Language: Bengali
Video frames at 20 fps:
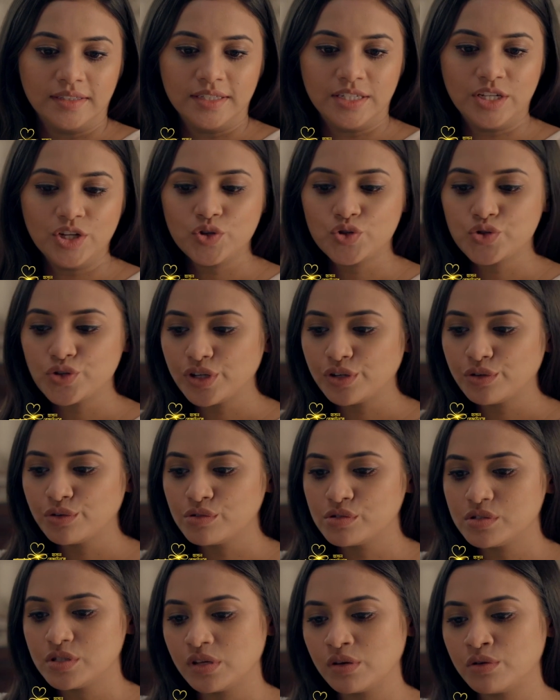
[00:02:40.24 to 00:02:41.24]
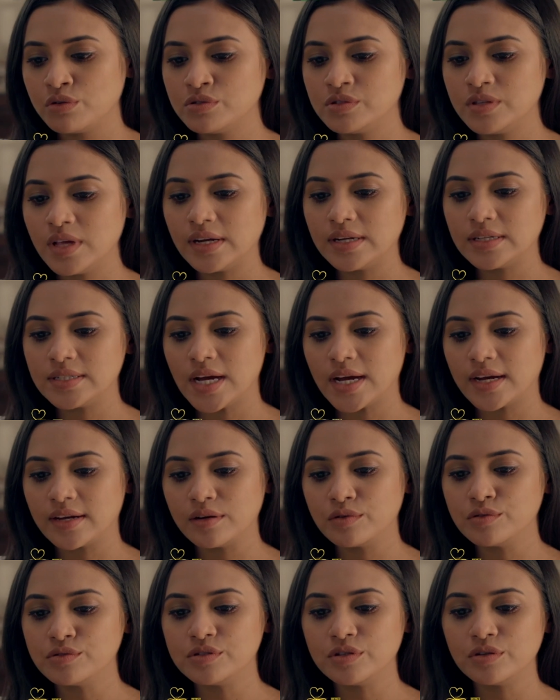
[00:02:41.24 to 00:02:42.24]
টিউশনি খুঁজতে খুঁজতে আর
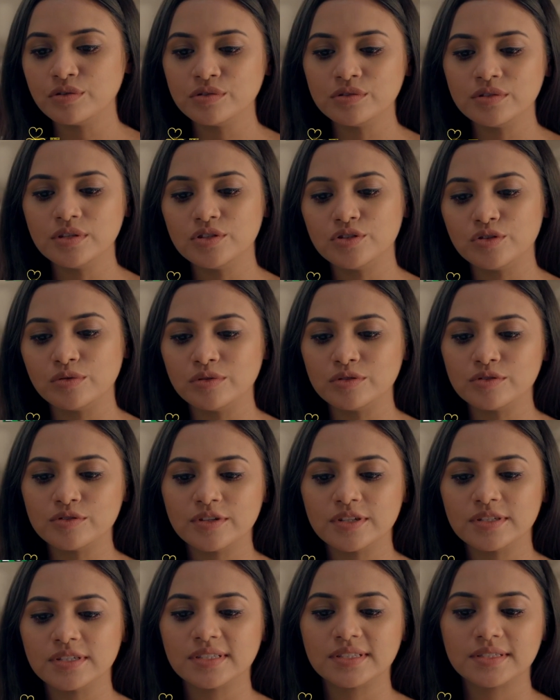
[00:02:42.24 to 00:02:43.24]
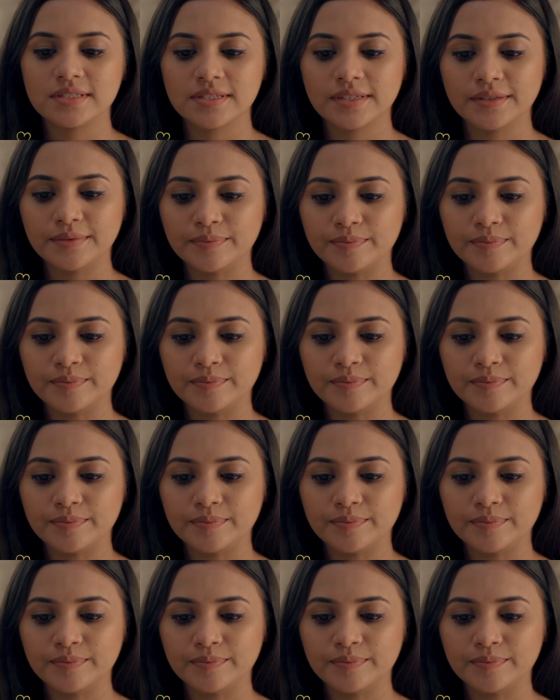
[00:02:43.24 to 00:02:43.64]
চাকরি খুঁজতে খুঁজতে সময় চলে যাচ্ছে